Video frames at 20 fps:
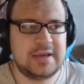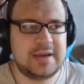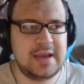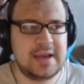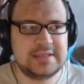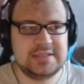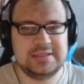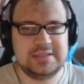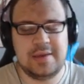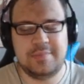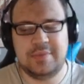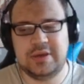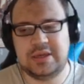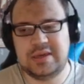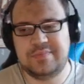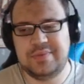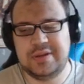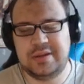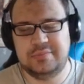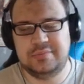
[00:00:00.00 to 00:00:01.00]
Как
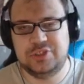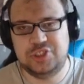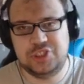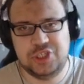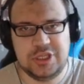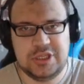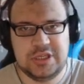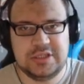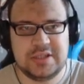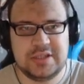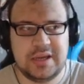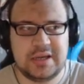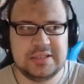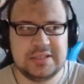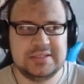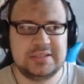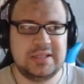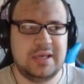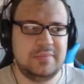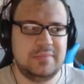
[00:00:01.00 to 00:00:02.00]
динамики перемещений, так и
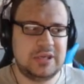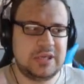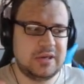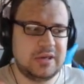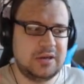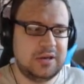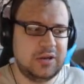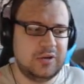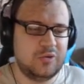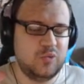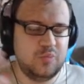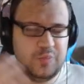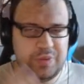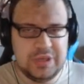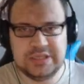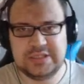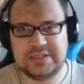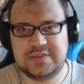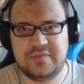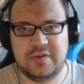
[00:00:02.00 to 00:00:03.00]
динамики
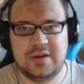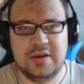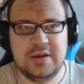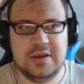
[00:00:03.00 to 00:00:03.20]
убийства.